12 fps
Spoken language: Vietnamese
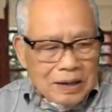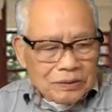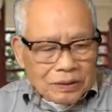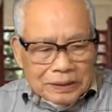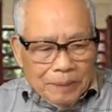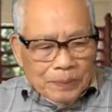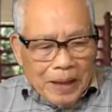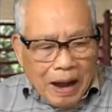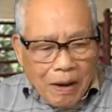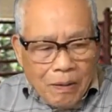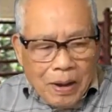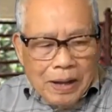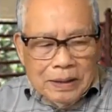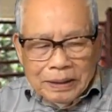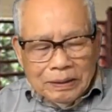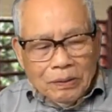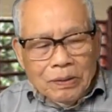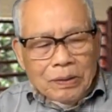Rồi tiếp theo á,
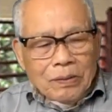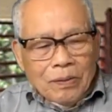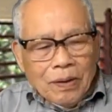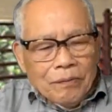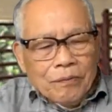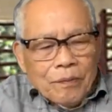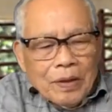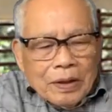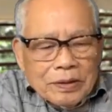thì tôi có